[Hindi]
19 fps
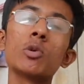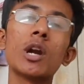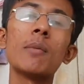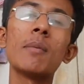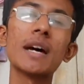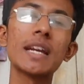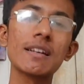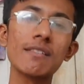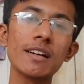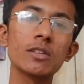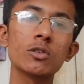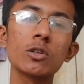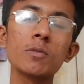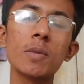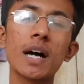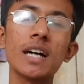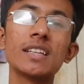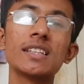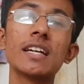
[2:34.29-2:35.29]
बुरा मानने वाली कोई
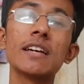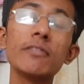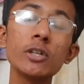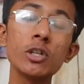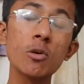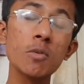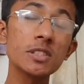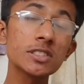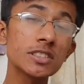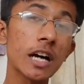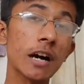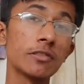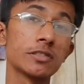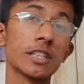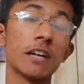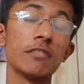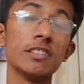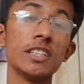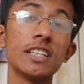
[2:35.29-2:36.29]
बात नहीं है वीडियो में साफ साफ